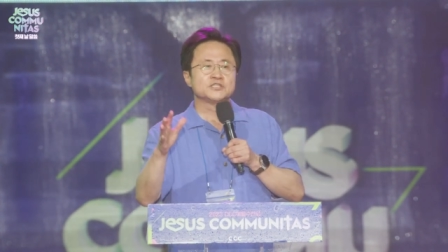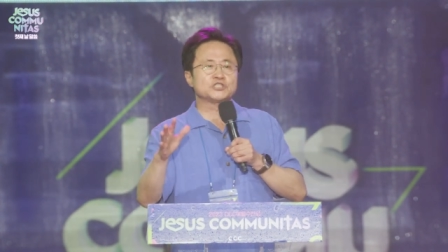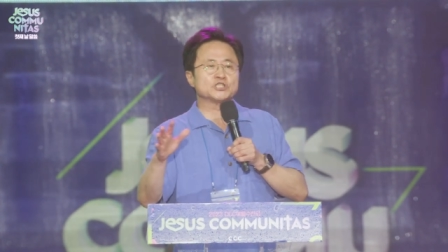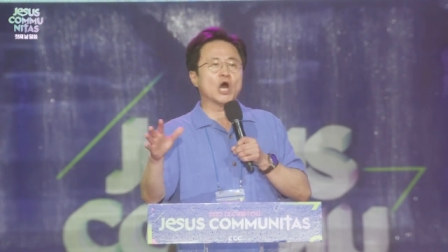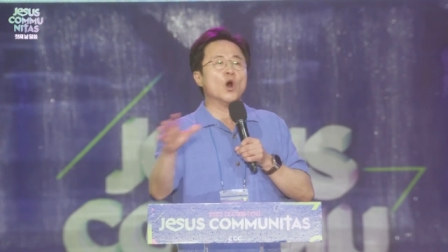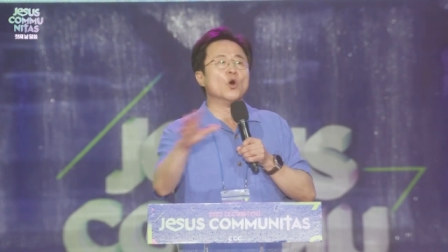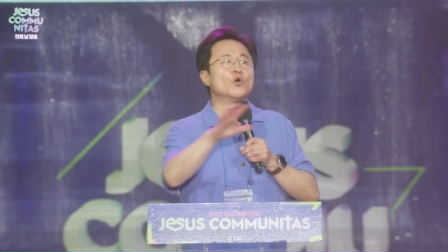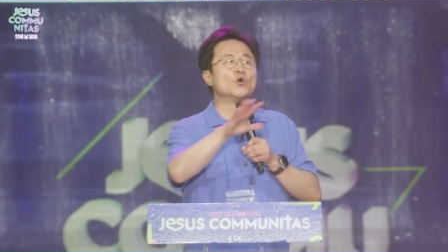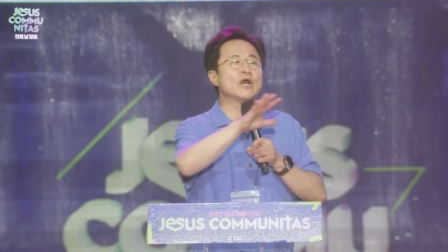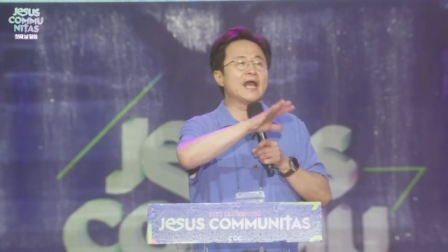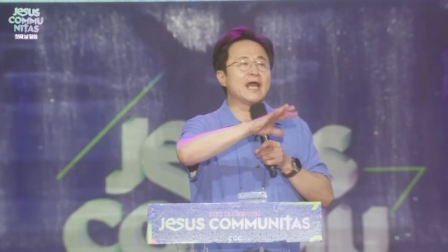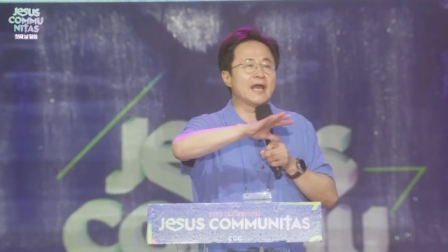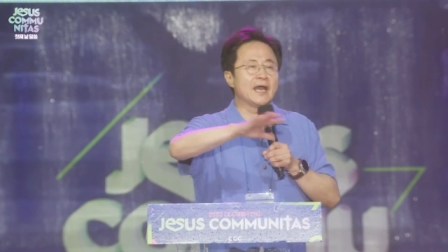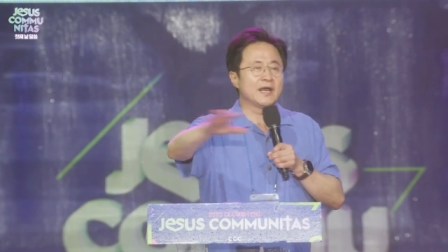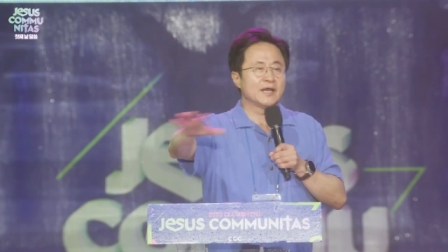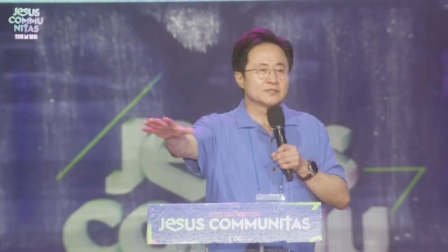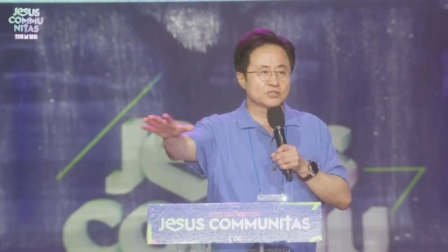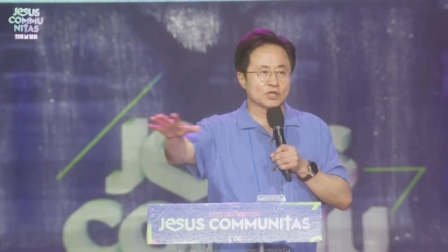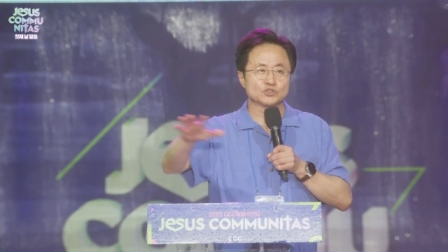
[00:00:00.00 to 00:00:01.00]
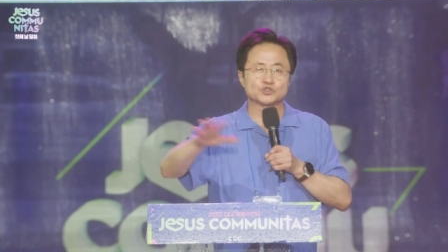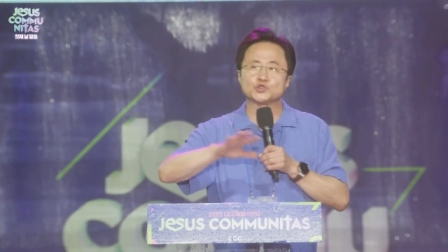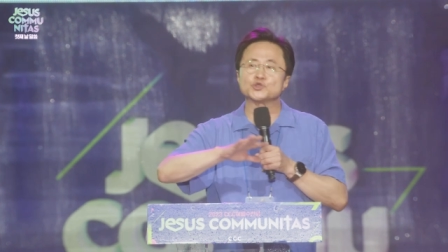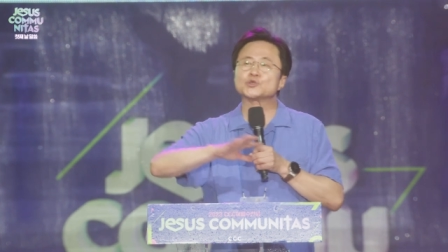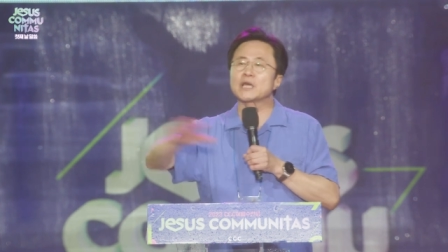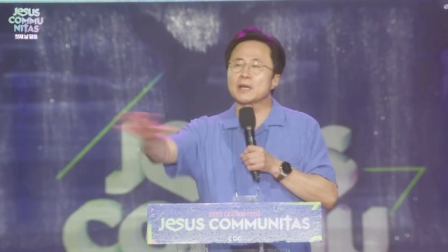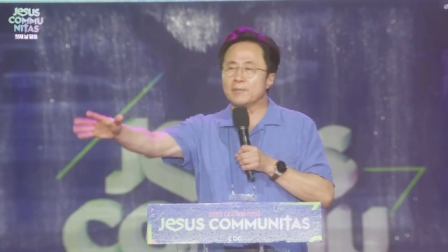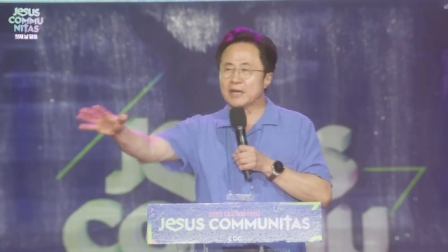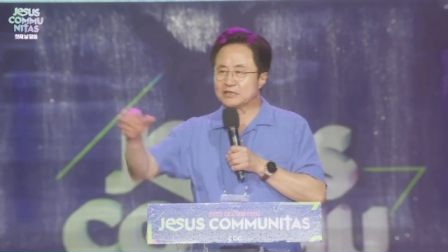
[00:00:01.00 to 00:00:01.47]
저울에서
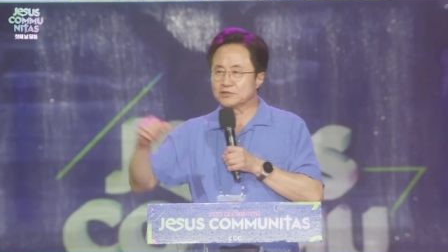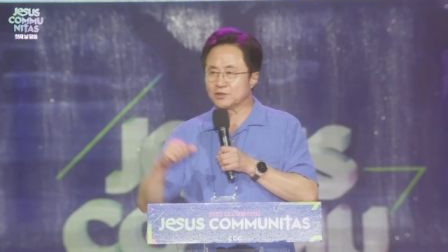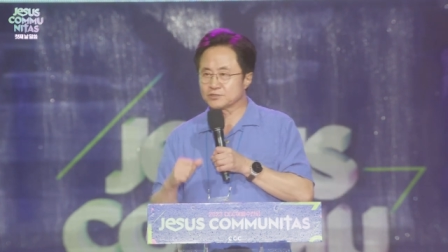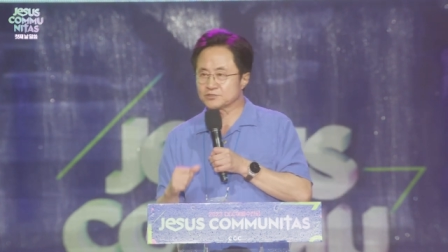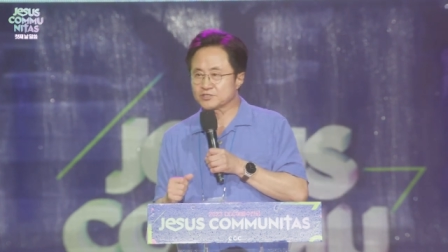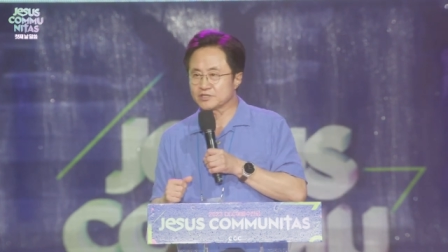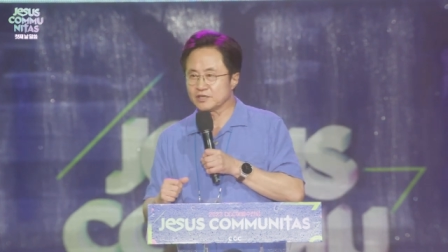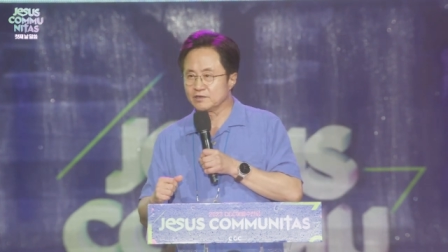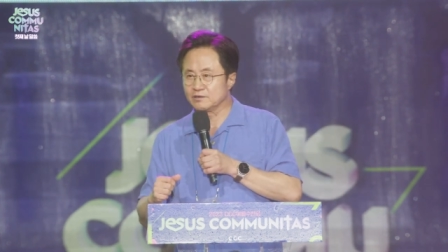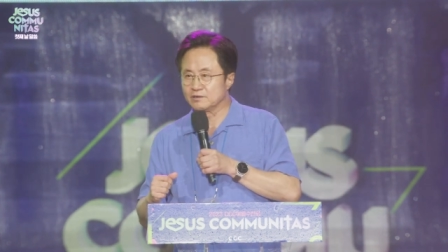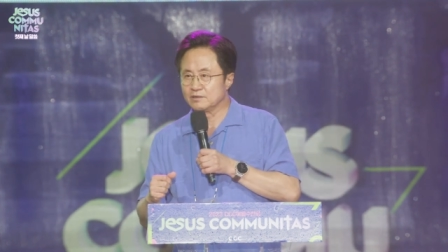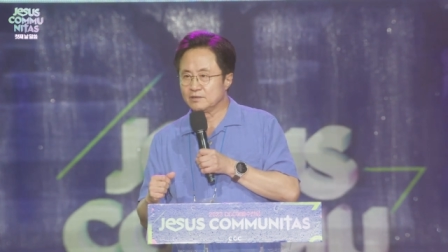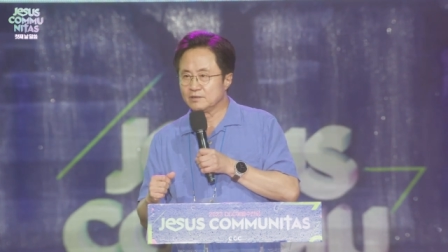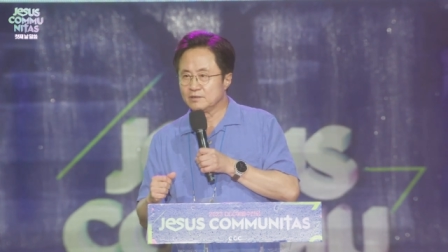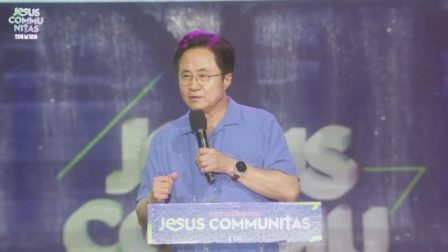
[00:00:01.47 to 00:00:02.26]
죽게 만들었어요.